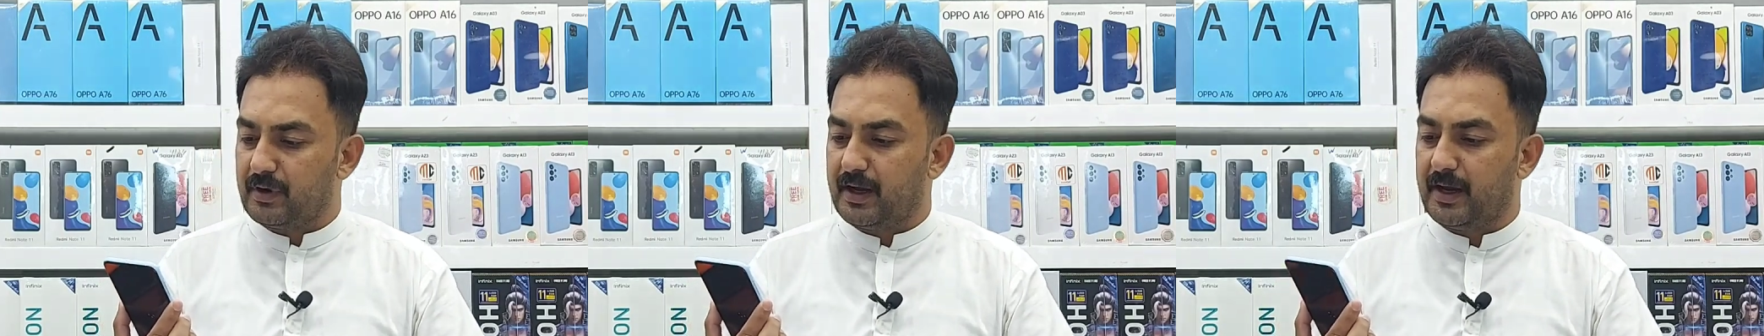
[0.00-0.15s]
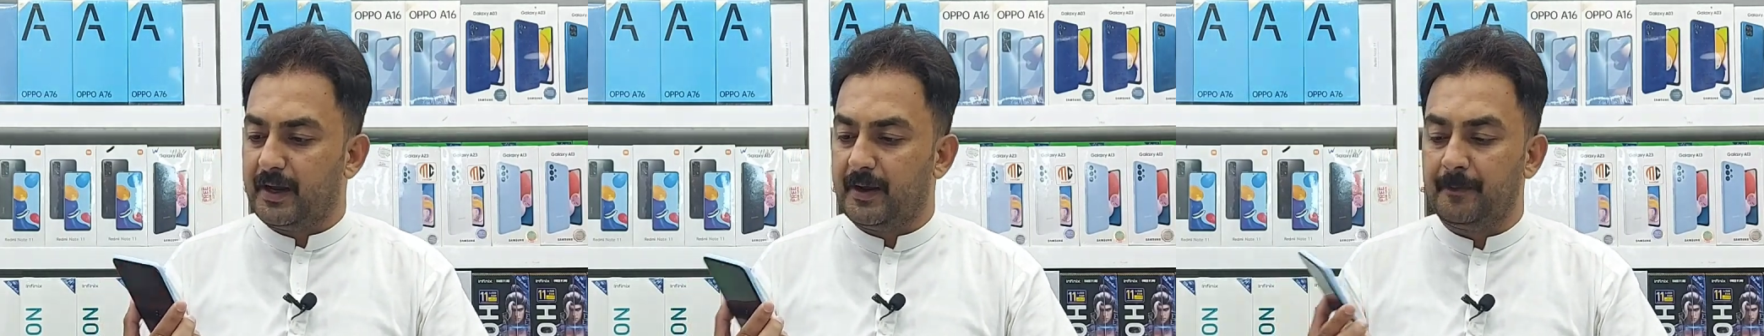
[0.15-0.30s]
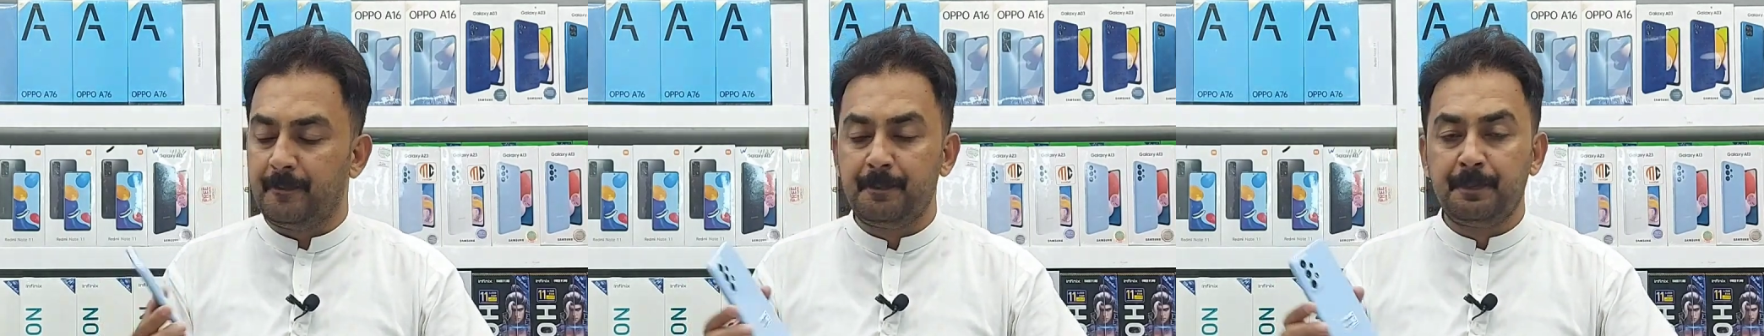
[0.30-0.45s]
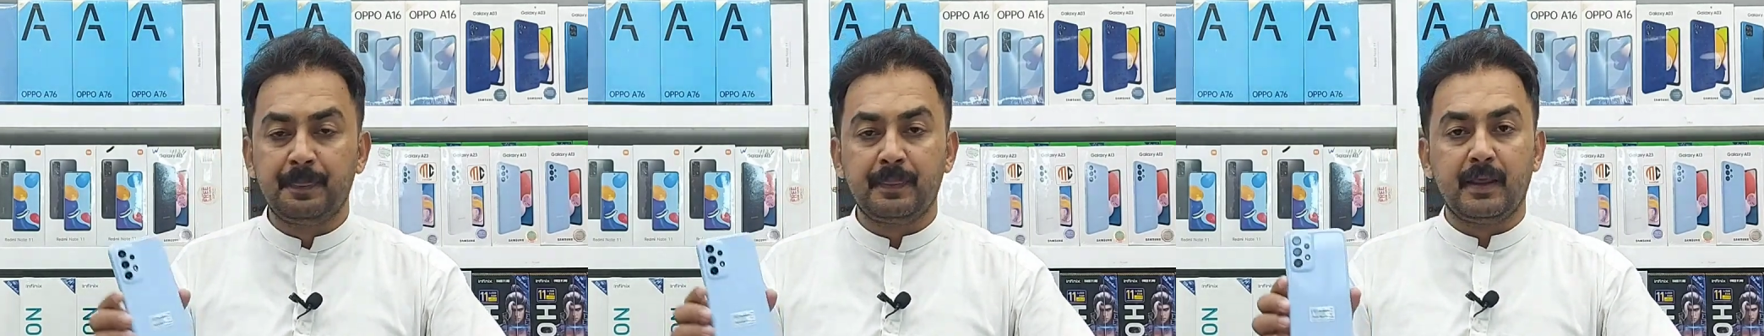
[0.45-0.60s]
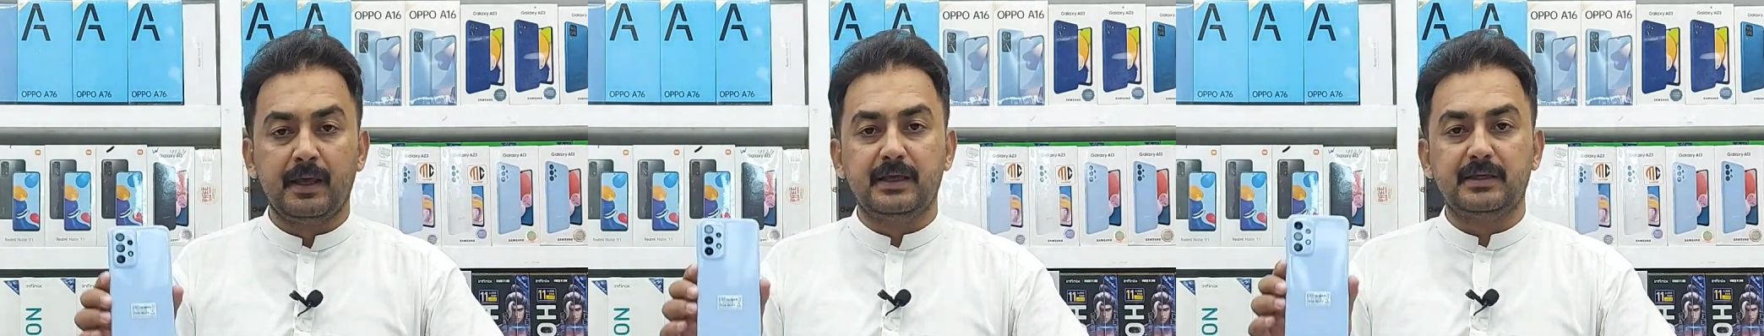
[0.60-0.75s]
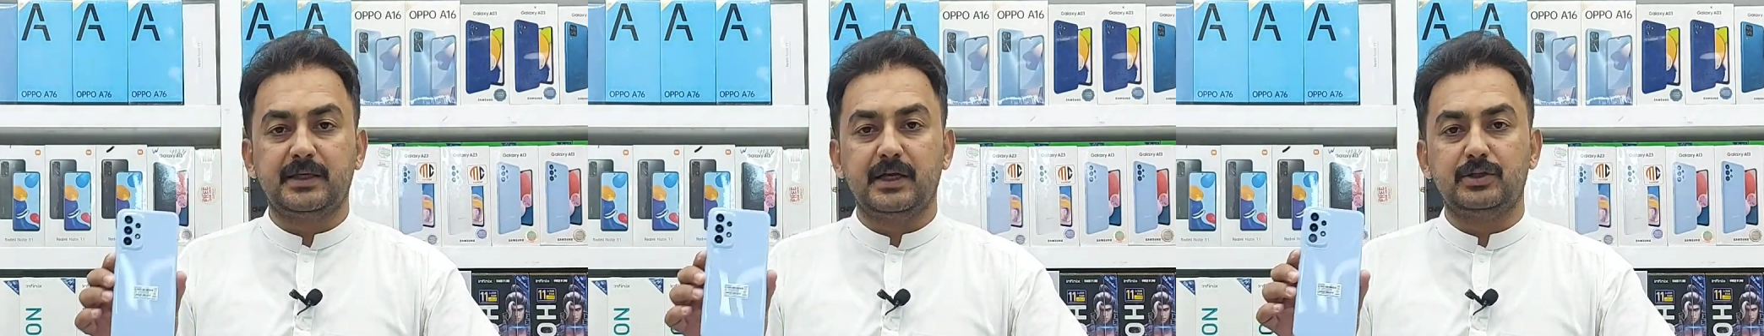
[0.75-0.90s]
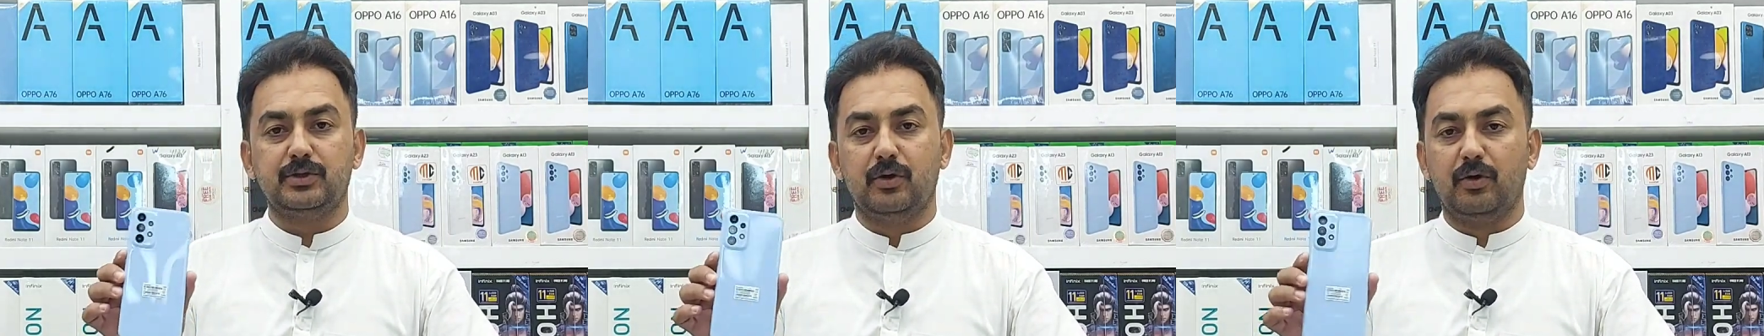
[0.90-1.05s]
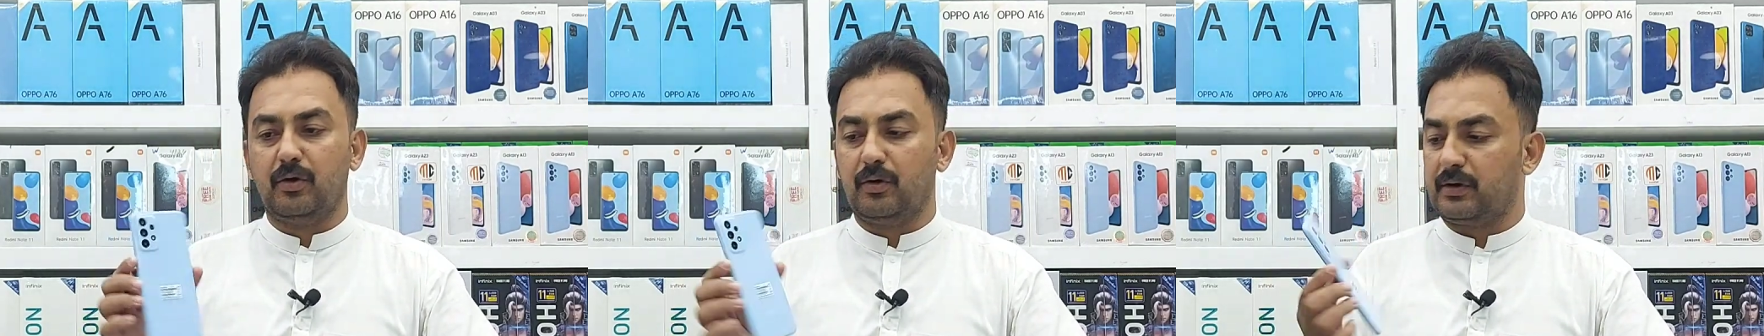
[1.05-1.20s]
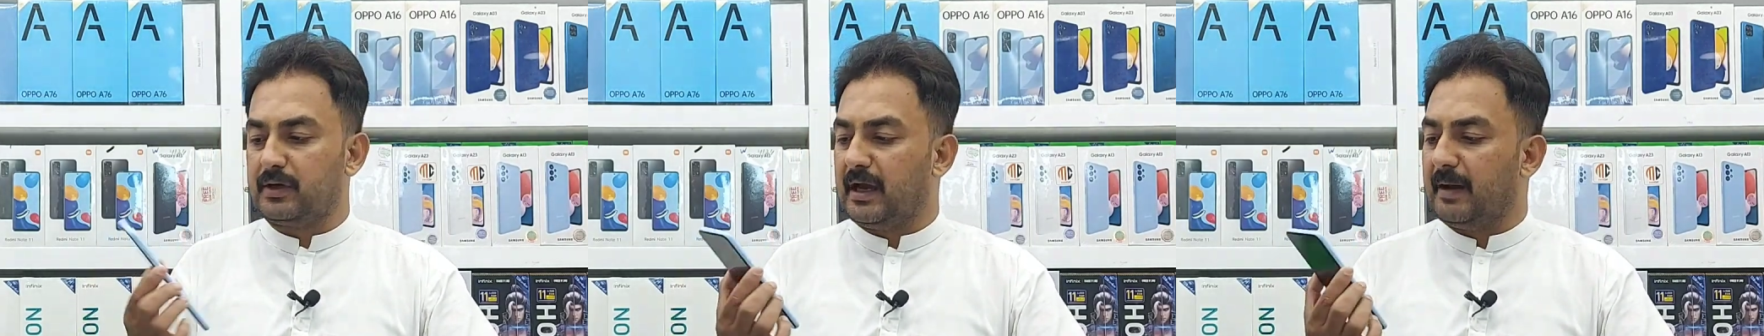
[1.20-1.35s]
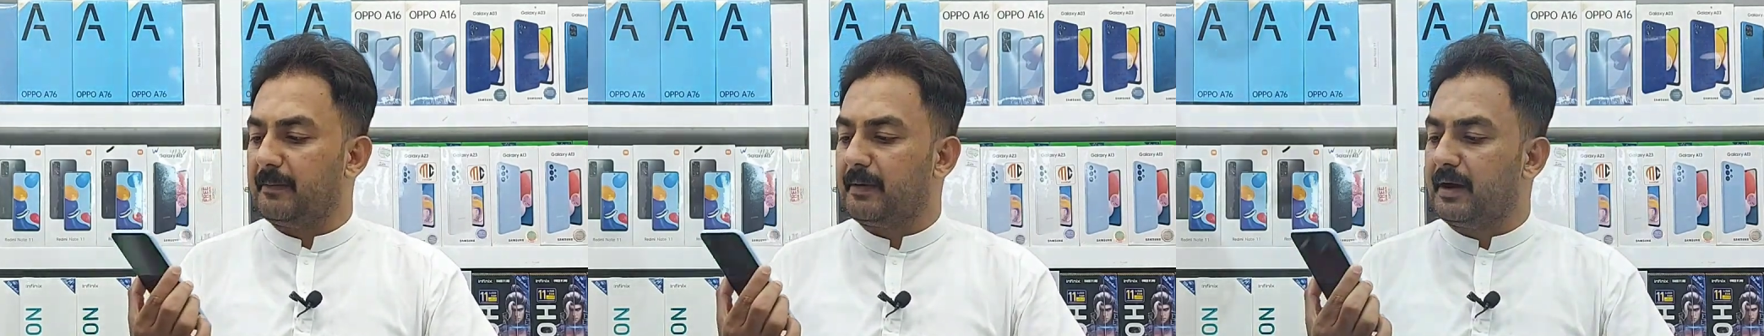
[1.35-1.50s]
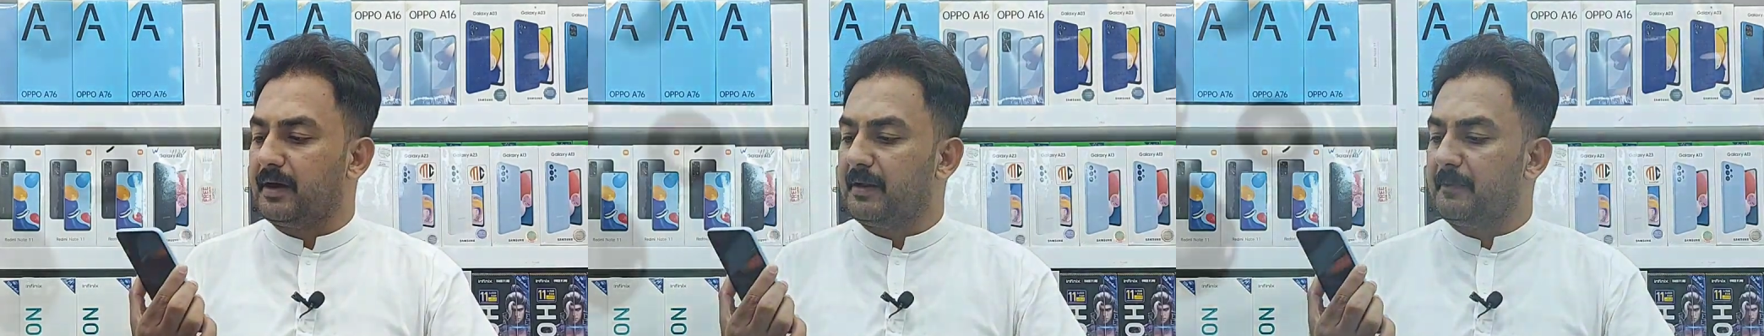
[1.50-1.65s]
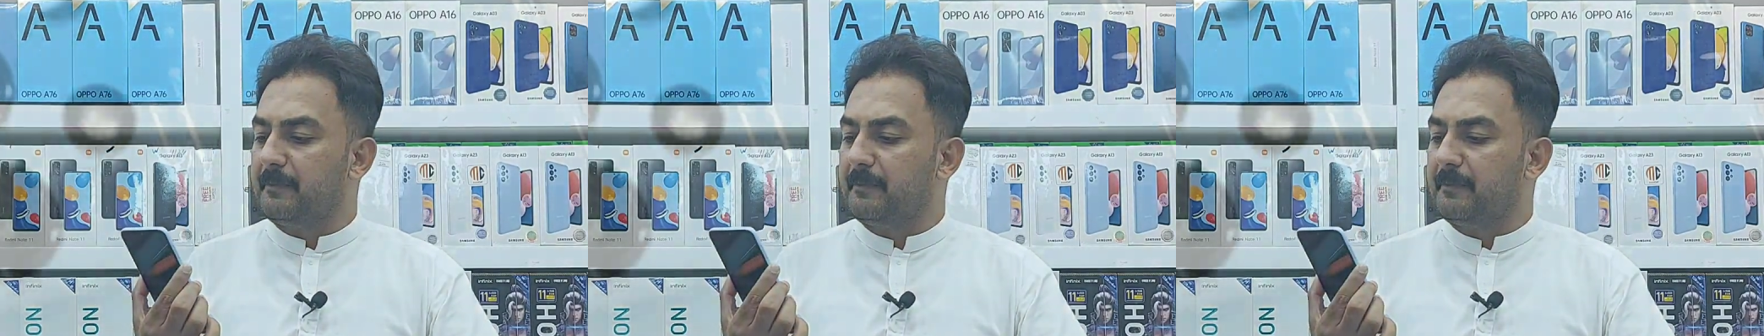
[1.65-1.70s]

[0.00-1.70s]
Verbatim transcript: है इसका जो कैमरा